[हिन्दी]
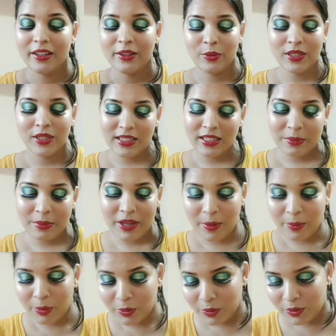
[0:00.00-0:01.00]
तो इसलिए मैं
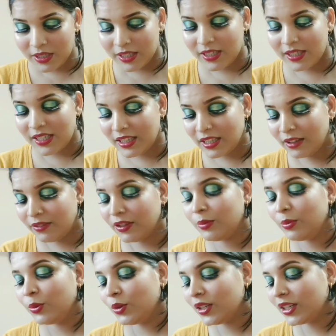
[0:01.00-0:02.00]
आप लोगों से
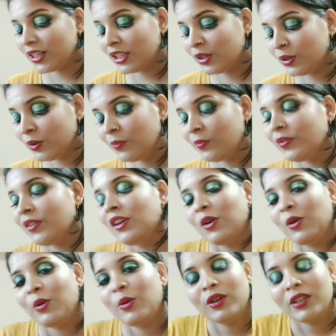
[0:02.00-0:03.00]
सीताफल बोल रही हूँ
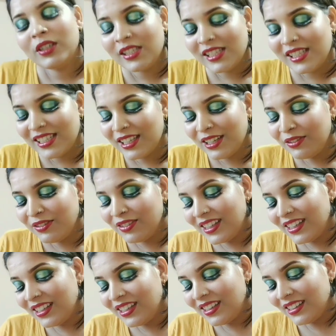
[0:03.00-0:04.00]
और
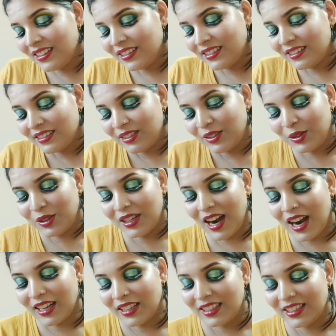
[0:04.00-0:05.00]
सीताफल तो
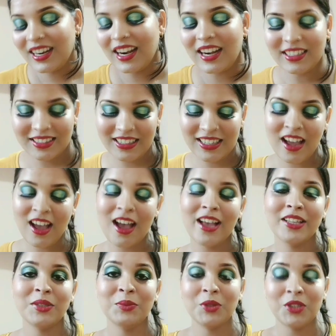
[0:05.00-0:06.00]
काटते काटते ना
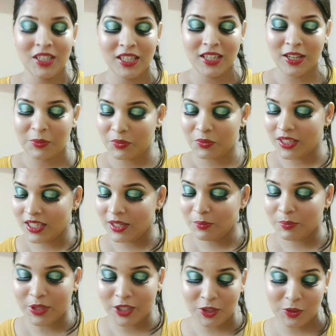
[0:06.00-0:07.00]
आज मुझे अपने
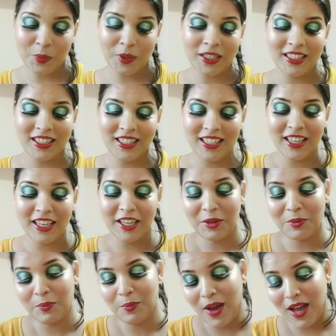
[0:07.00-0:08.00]
बचपन की
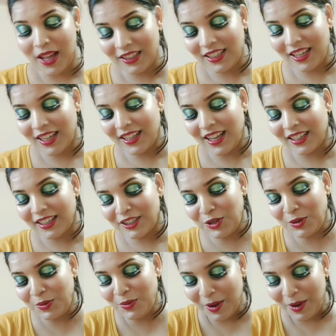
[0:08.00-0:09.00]
एक बात याद आ गई
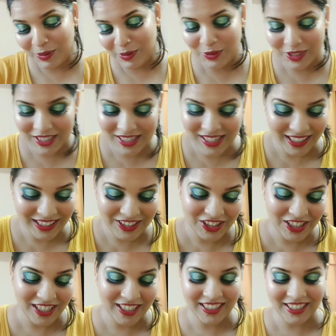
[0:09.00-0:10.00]
जो मैं आप लोगों के साथ
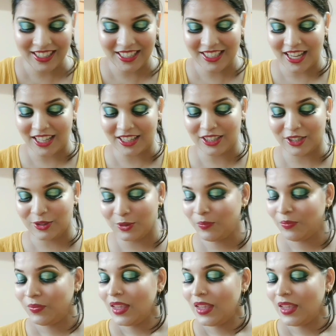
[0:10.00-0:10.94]
शेयर करना चाहती हूँ